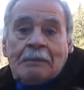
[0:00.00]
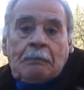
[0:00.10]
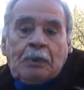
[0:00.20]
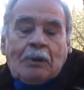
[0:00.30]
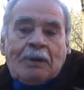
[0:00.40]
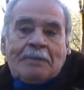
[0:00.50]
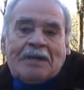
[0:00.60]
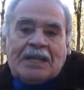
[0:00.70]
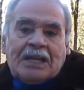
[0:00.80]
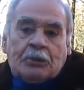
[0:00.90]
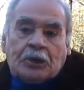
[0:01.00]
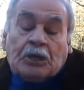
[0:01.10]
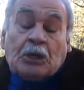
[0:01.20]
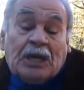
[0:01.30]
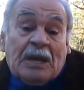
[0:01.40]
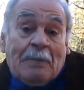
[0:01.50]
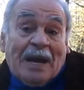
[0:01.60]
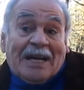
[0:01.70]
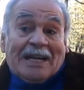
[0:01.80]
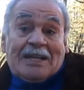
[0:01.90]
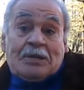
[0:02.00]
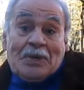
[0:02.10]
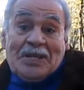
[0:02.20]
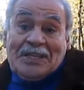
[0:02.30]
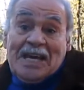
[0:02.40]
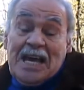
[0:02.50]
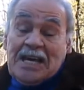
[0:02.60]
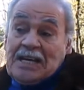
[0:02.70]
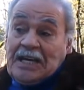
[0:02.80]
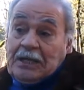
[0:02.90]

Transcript: problemas de que no quería pagar la deuda externa,